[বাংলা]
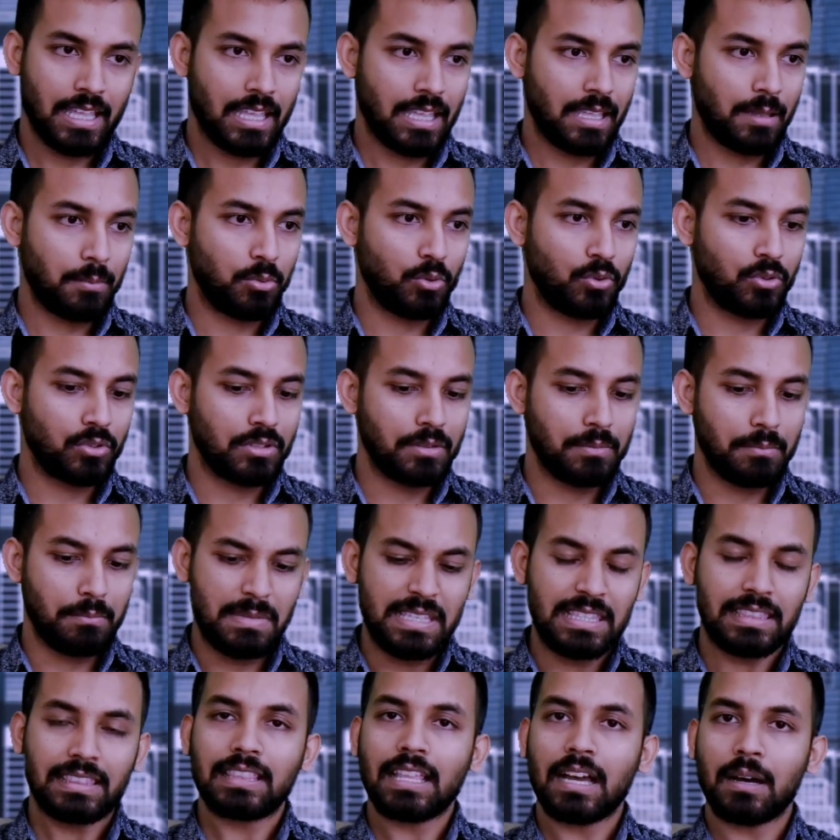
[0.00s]
এবং
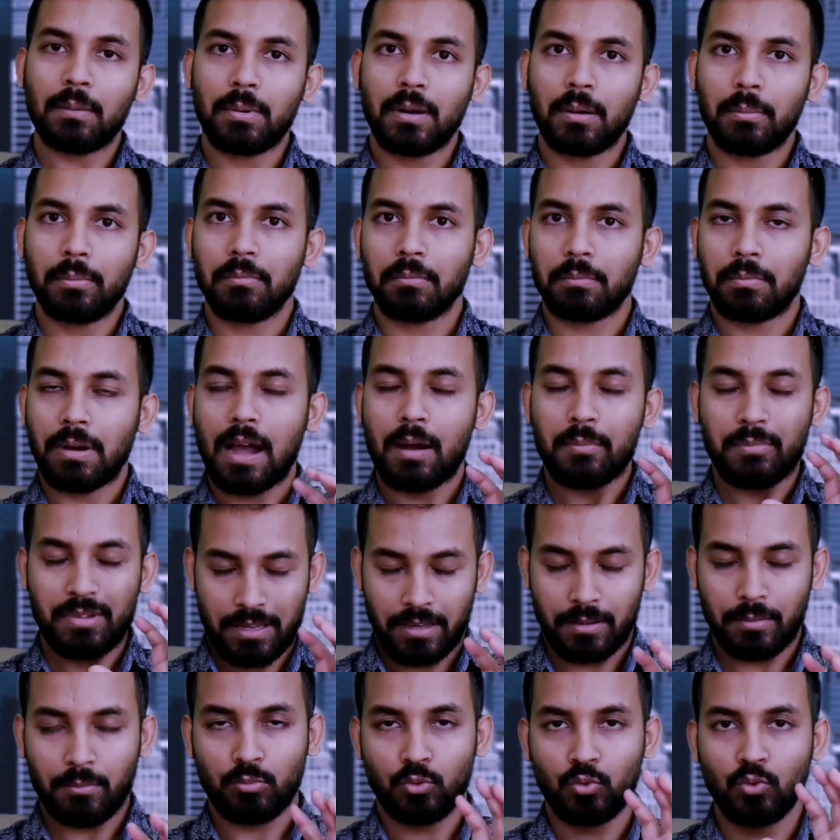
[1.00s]
মিথ্যাভাবে
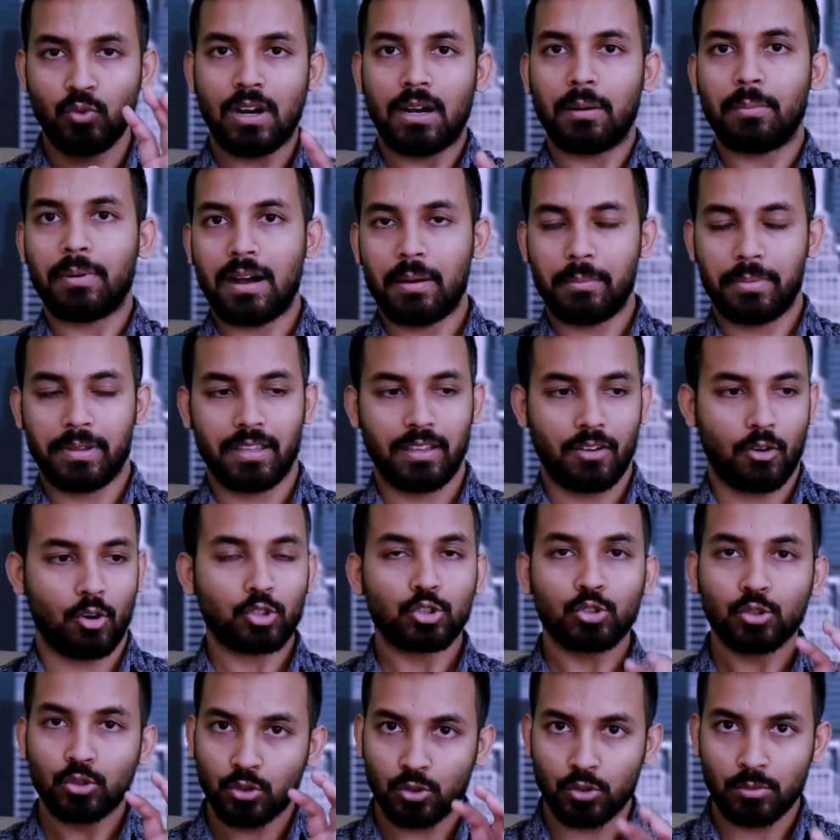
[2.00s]
ভুয়াভাবে
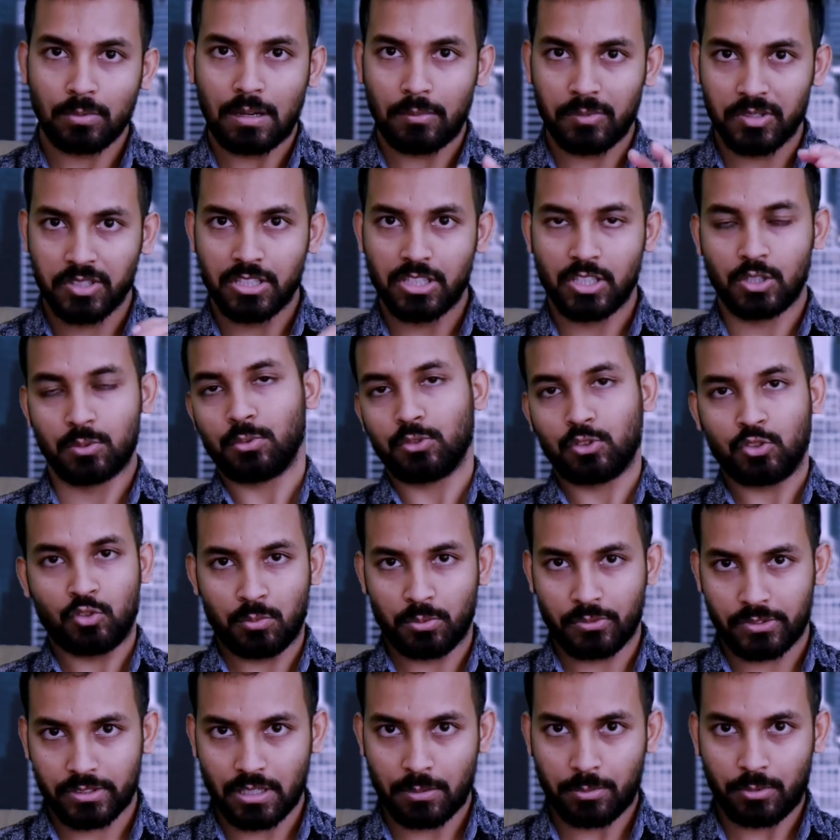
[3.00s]
অসত্যভাবে জিনিসপত্র
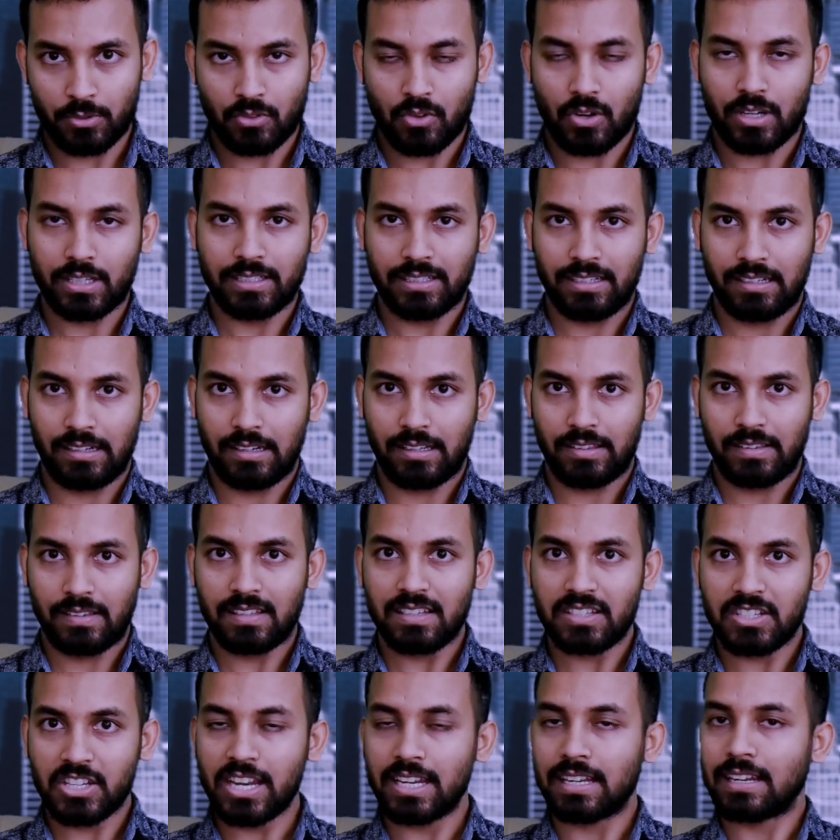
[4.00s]
উপস্থাপন করার টেন্ডেন্সি
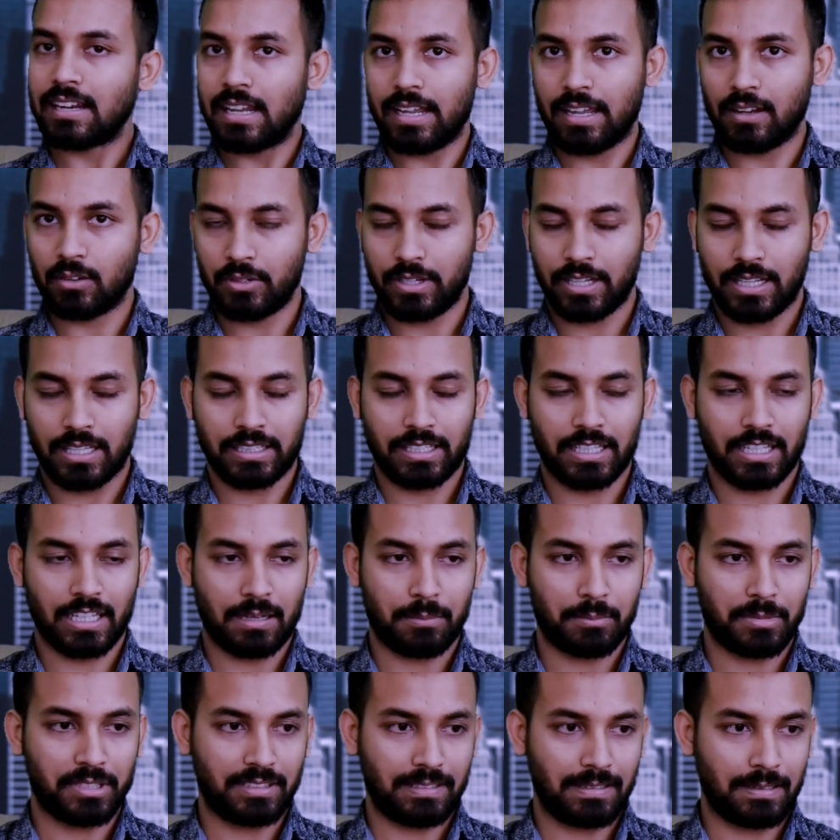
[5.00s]
সেটা এখন এখান থেকে
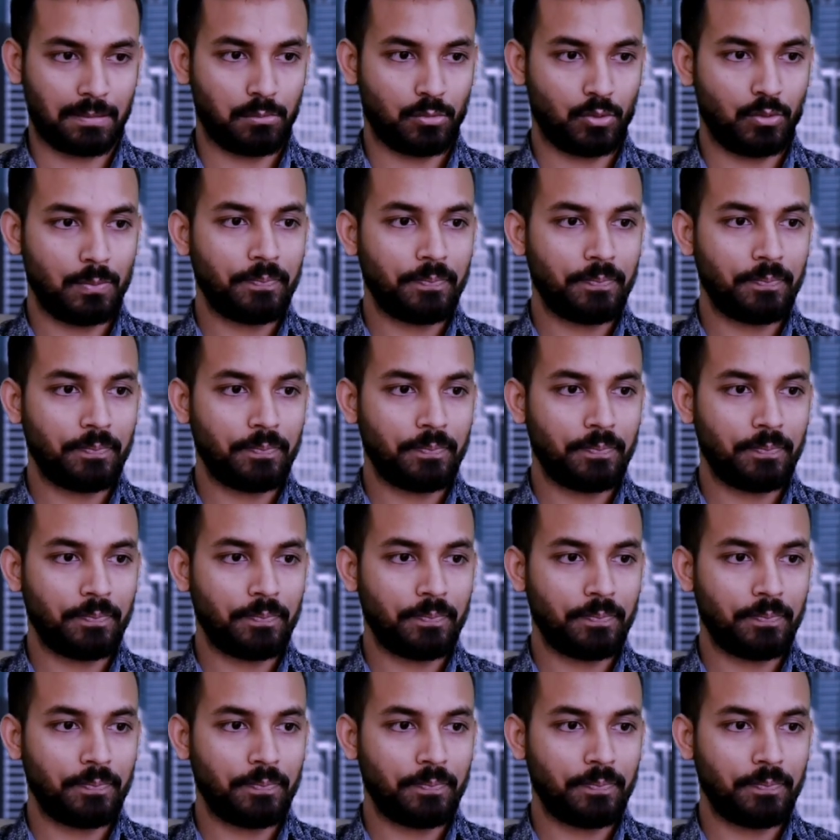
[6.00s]
আমরা দেখব